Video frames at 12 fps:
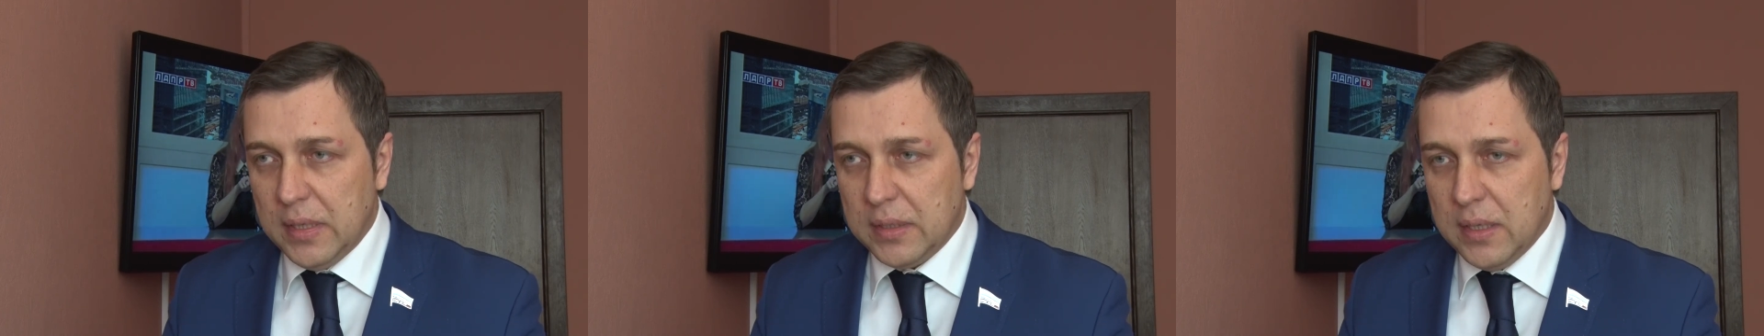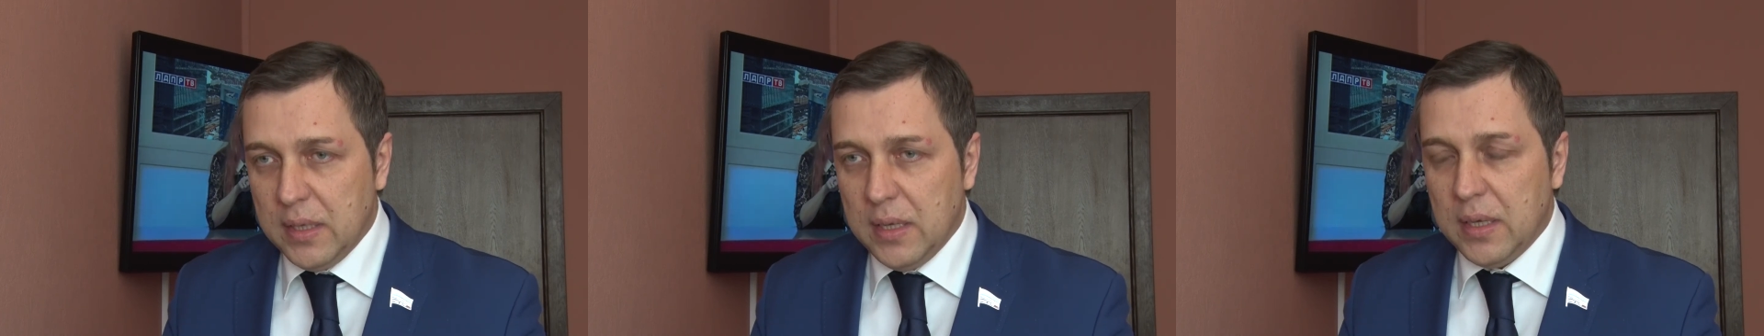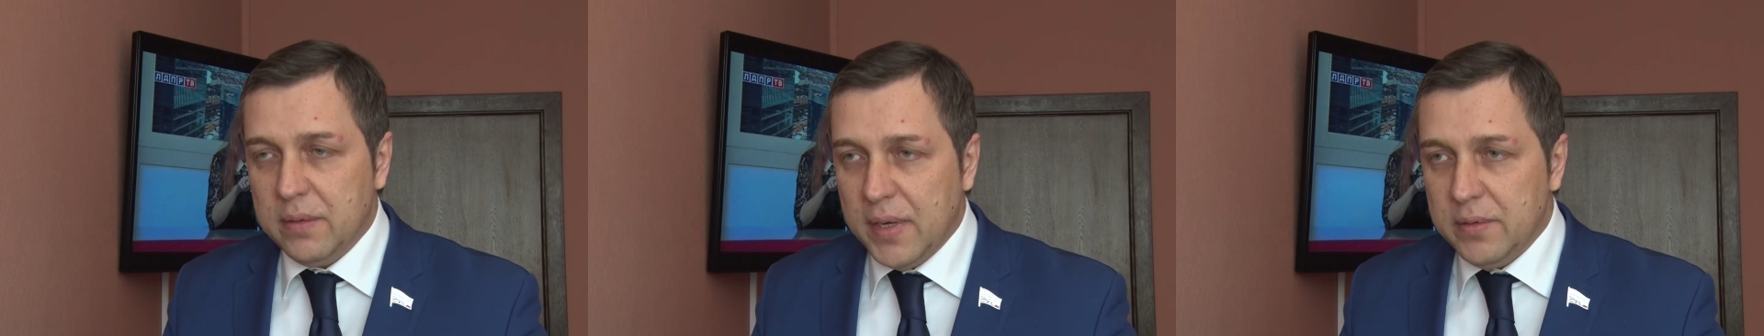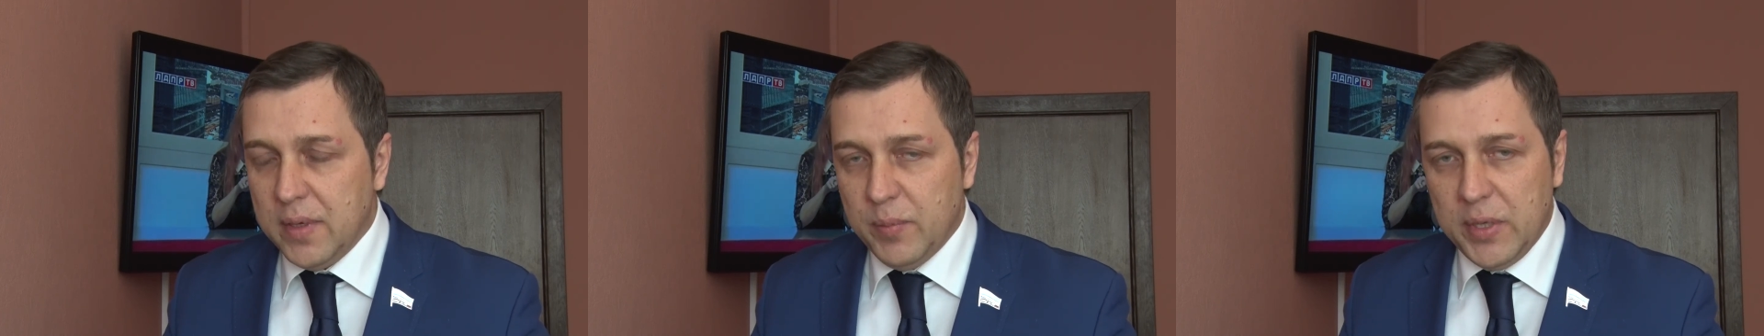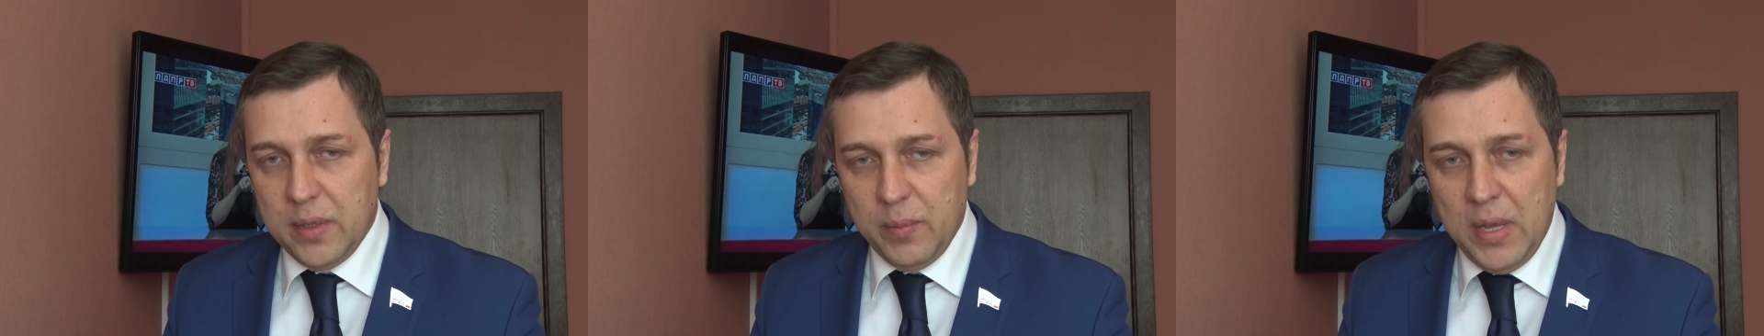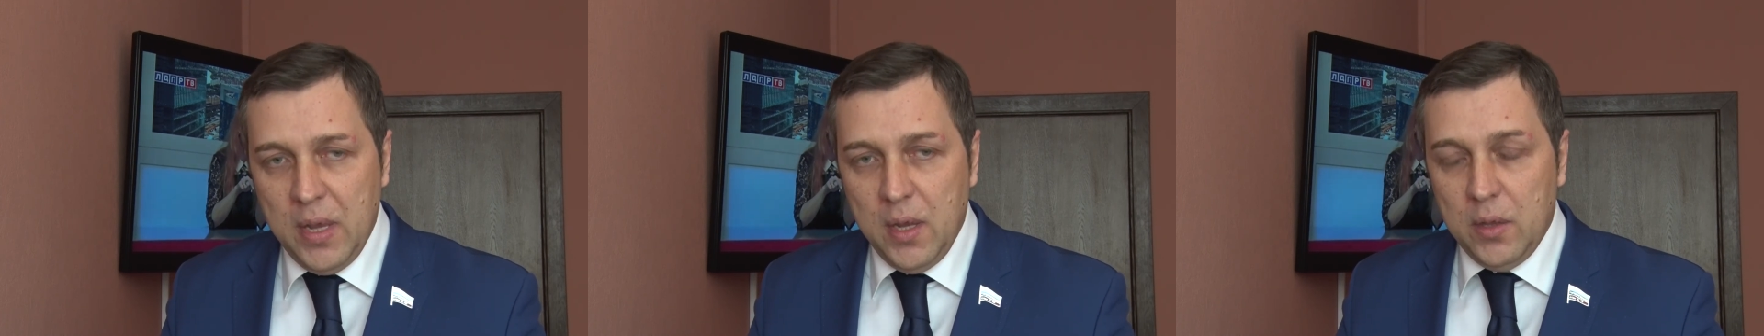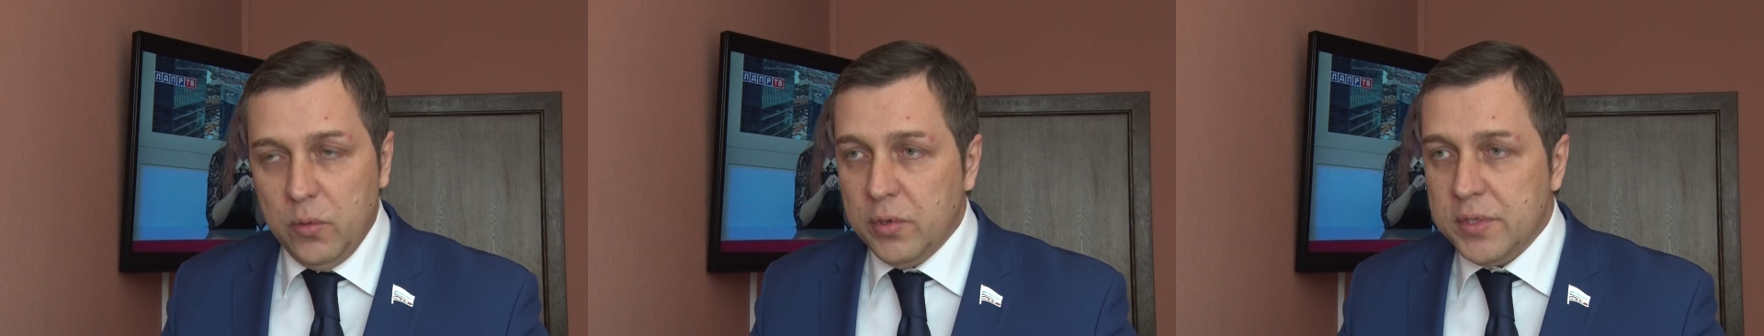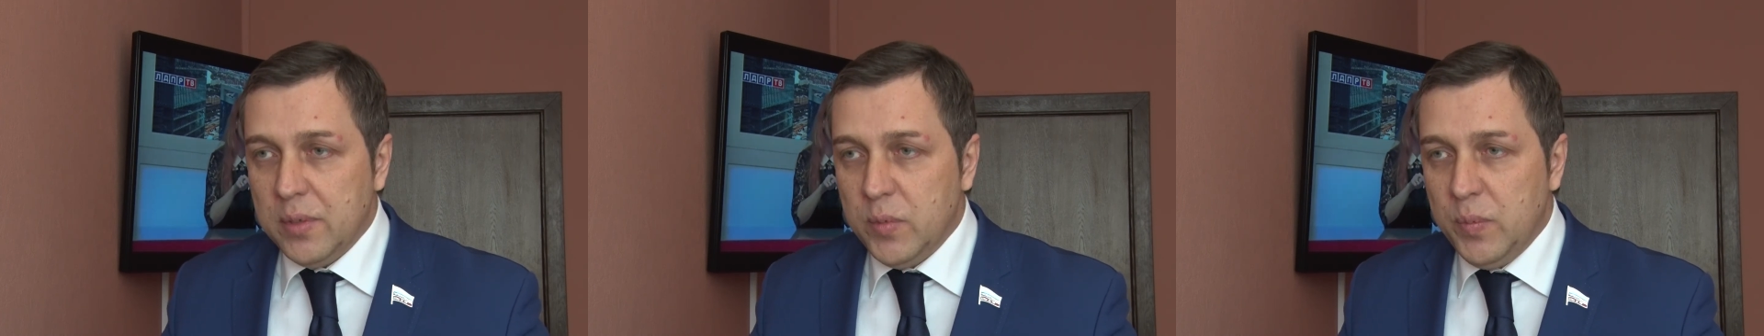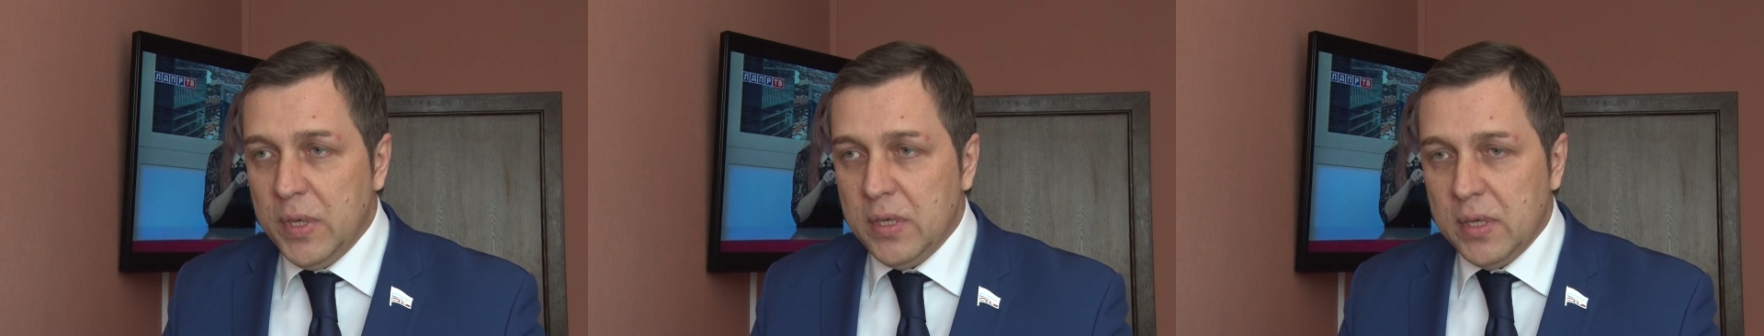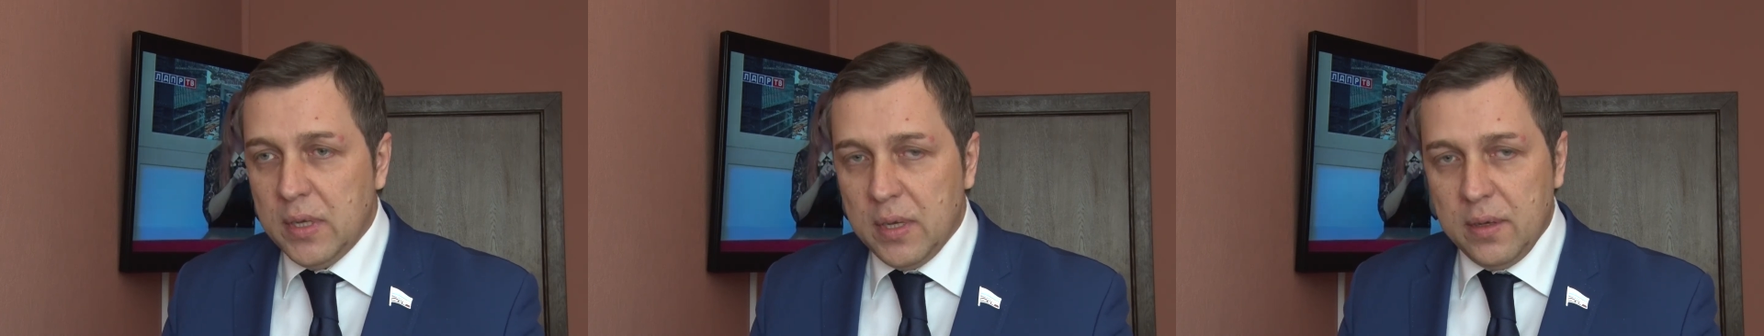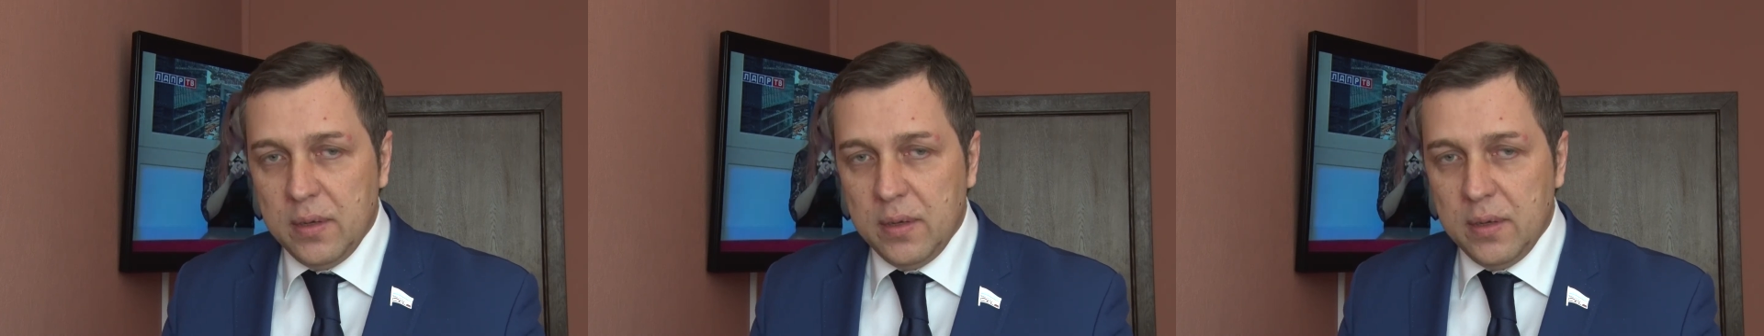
когда говорила об этом. Но, тем не менее,